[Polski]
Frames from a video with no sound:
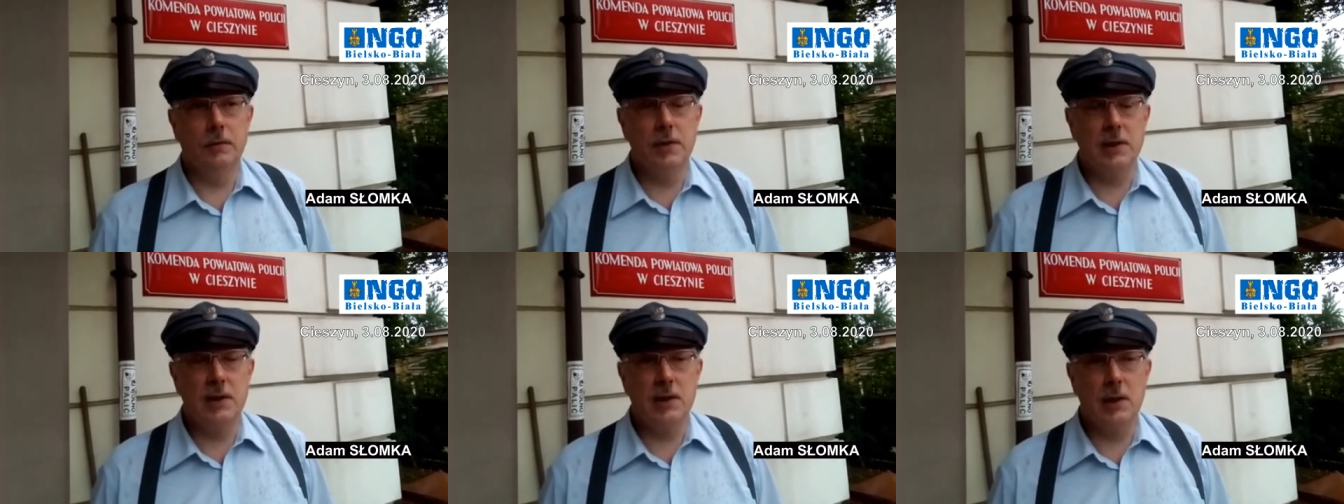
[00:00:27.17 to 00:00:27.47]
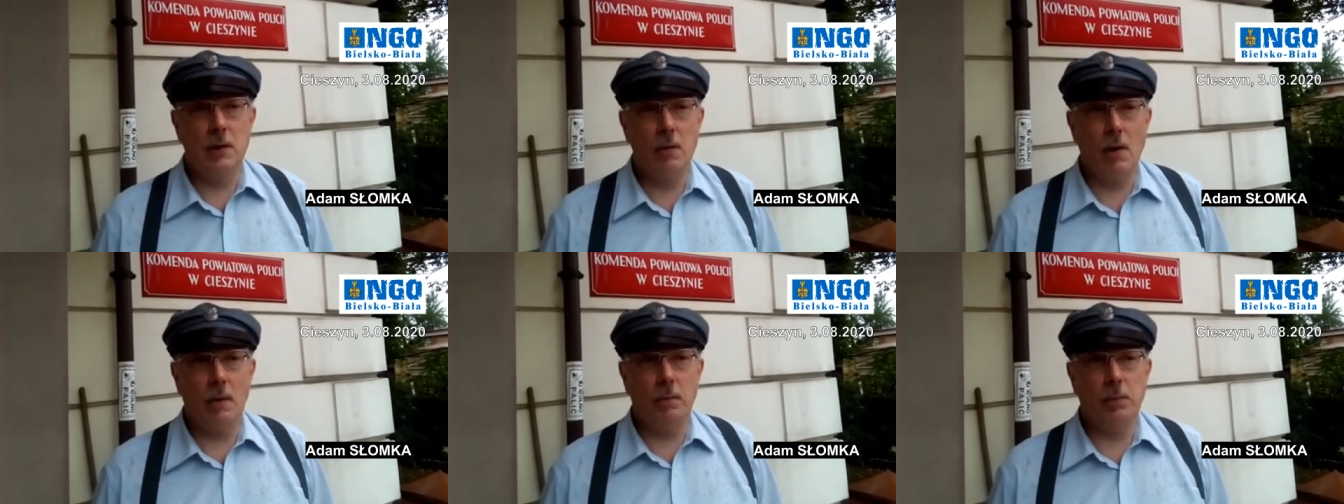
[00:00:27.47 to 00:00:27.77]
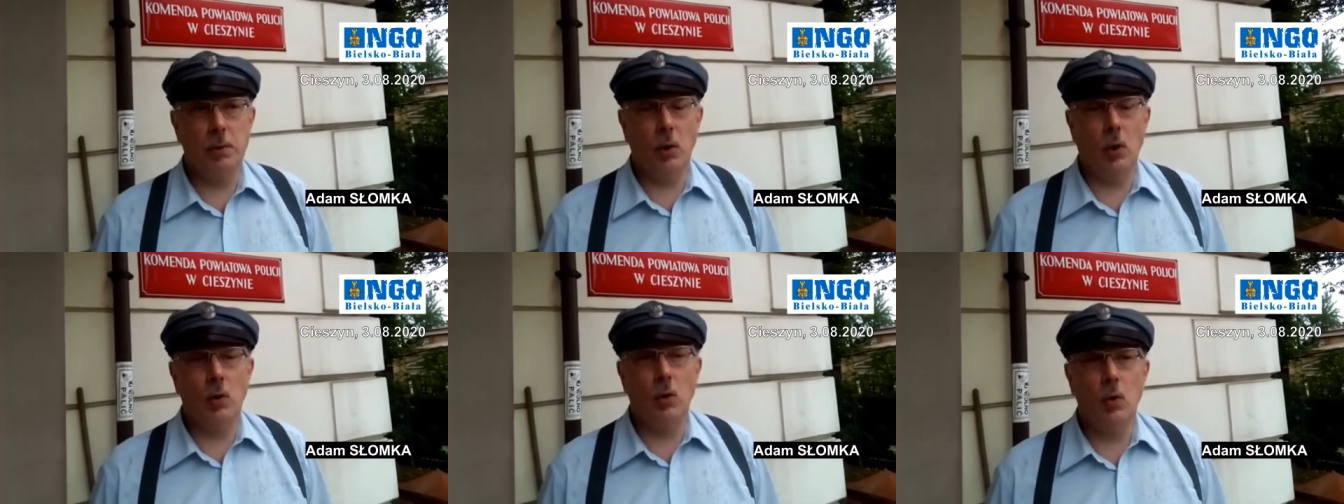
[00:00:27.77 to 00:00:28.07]
wysyła
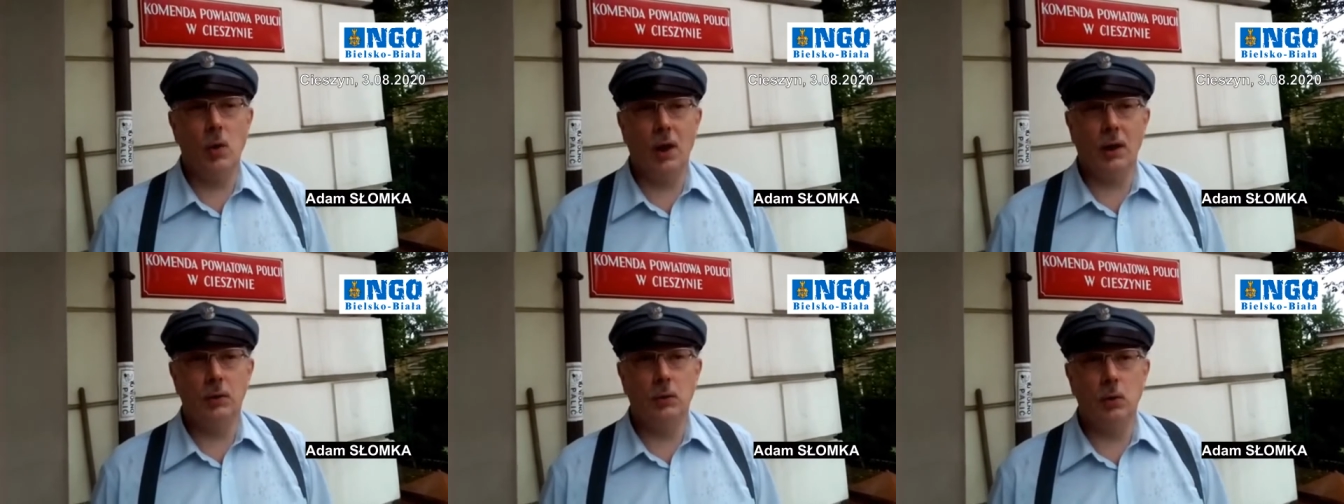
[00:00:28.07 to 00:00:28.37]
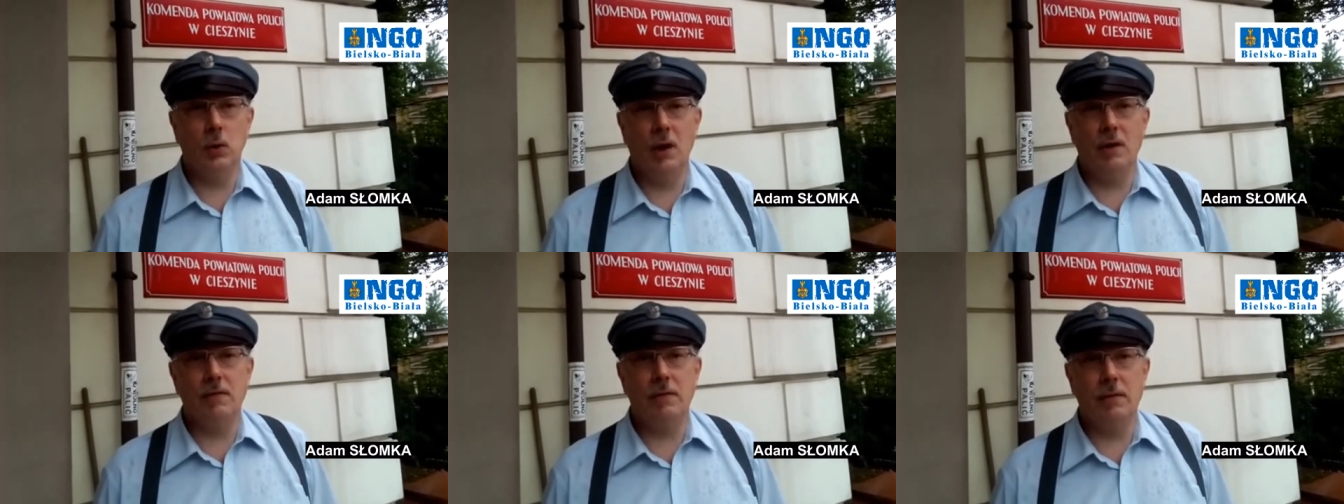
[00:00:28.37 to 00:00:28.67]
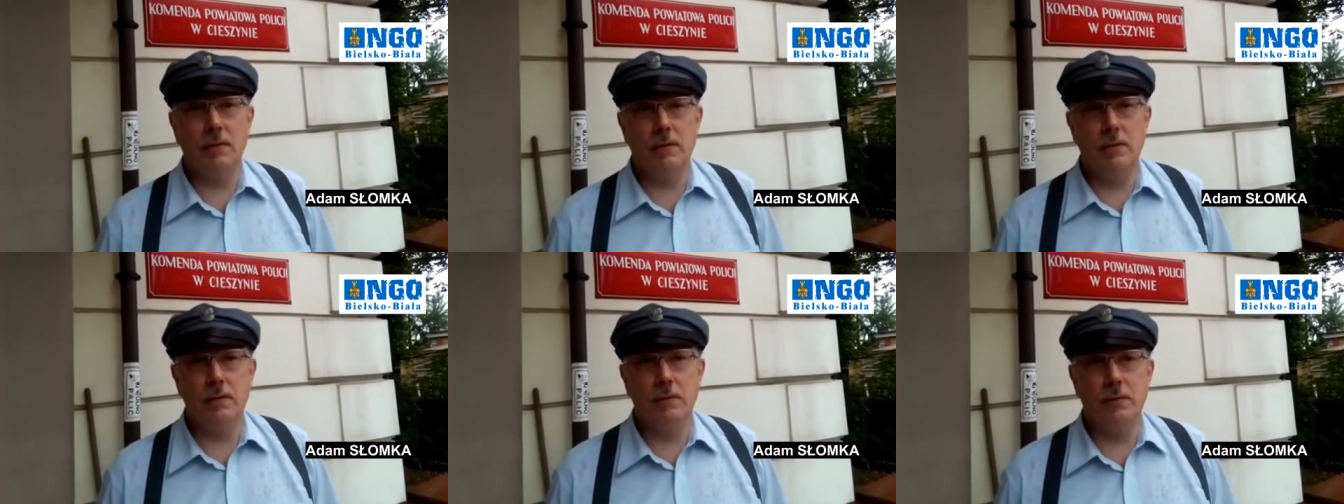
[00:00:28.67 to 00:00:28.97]
prokuratura
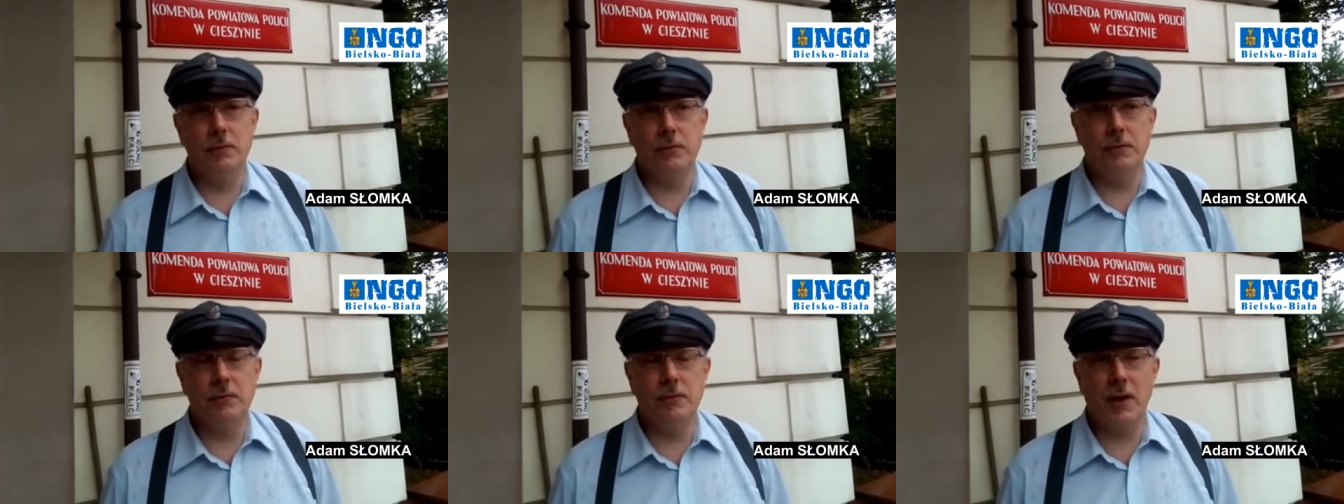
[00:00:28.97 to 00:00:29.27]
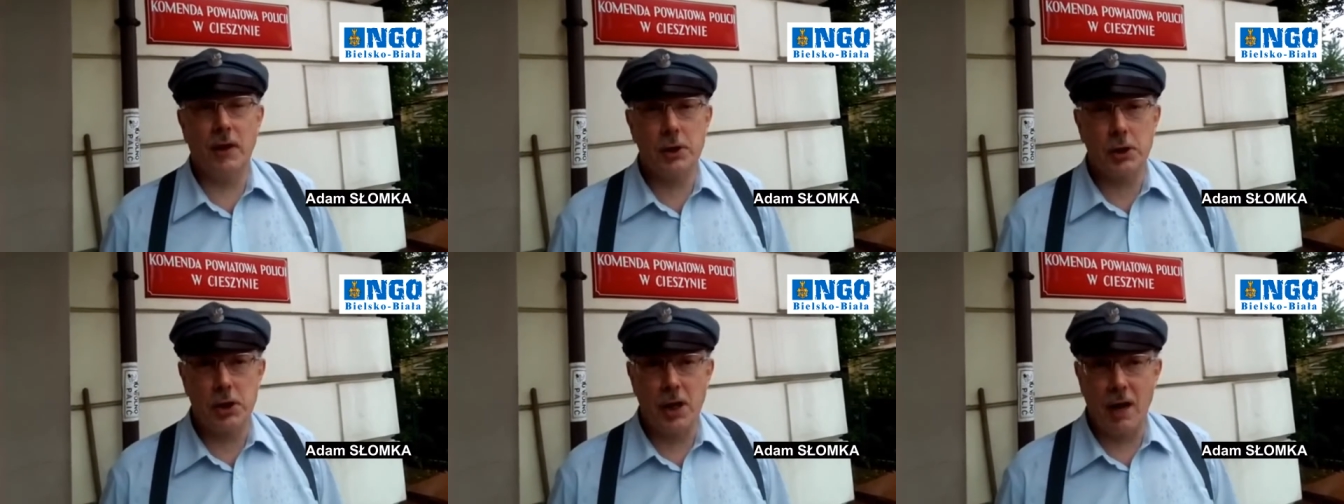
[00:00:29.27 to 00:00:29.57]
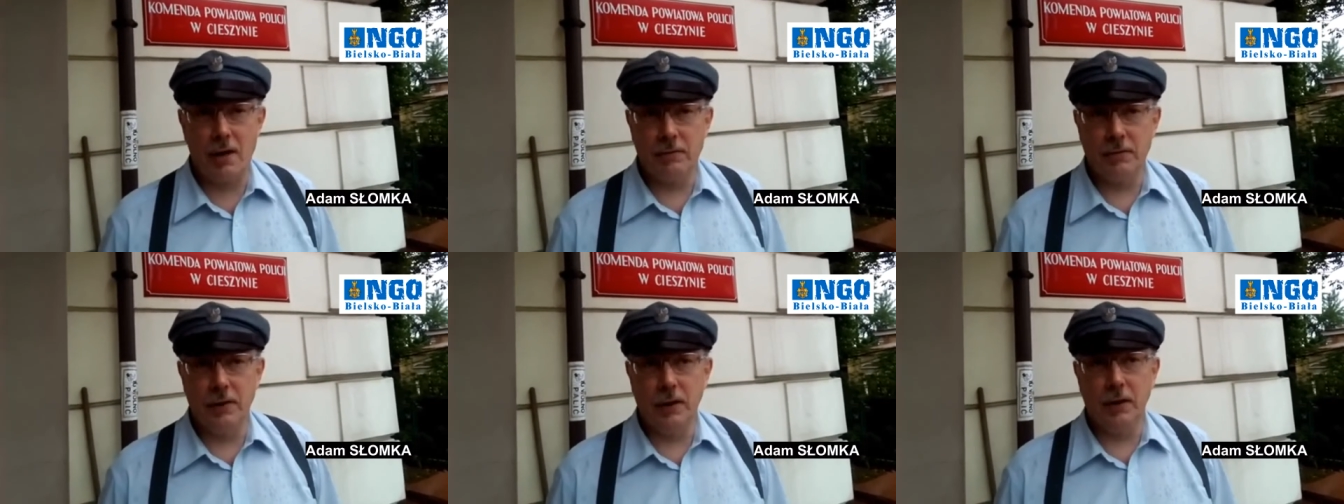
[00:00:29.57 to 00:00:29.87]
w
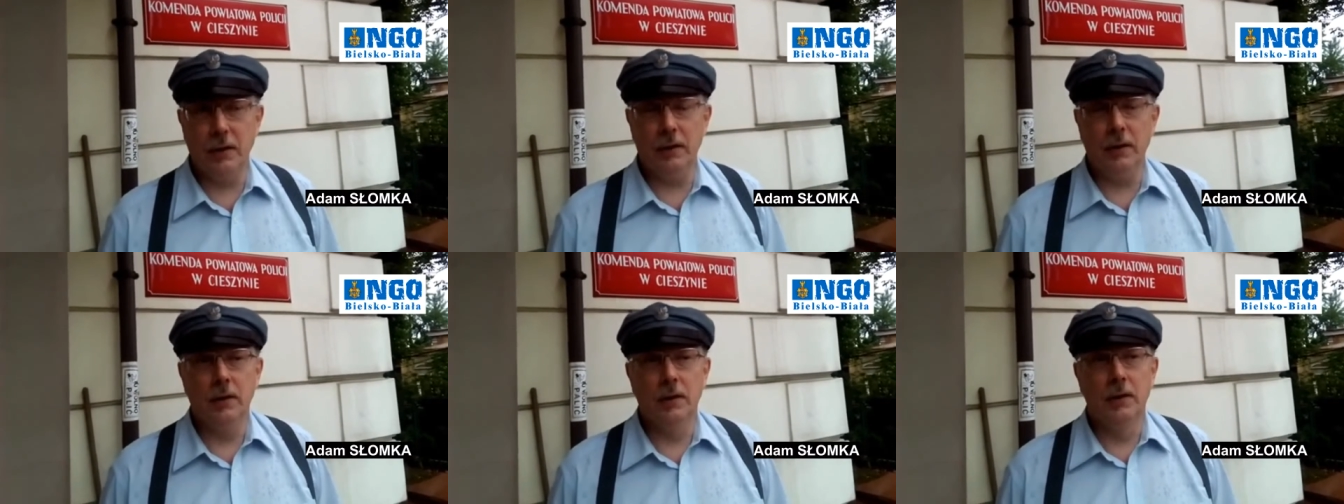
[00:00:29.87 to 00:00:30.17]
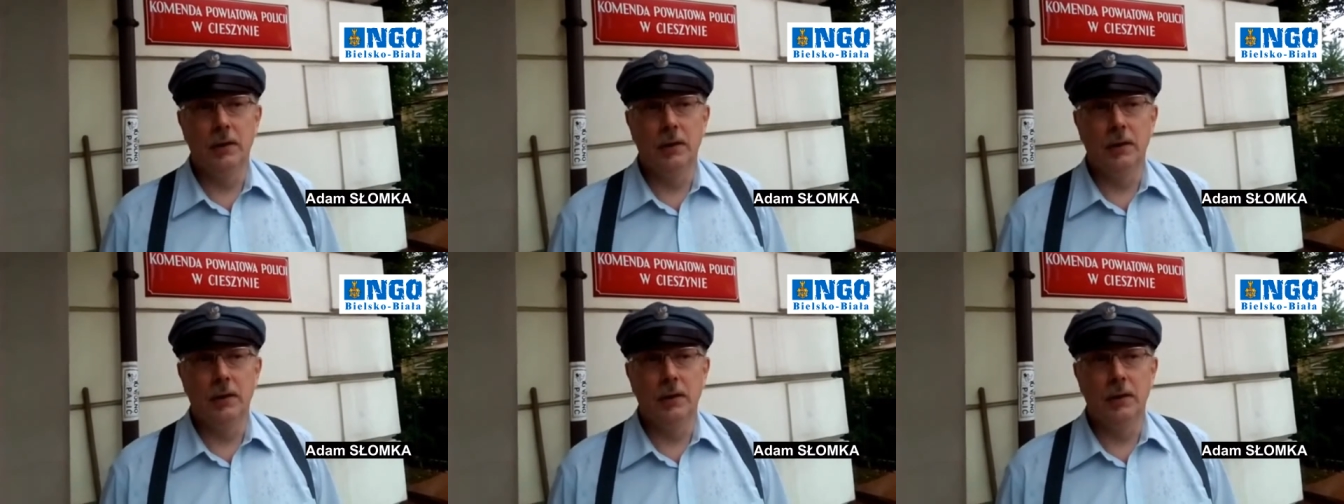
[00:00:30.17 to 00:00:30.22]
Warszawie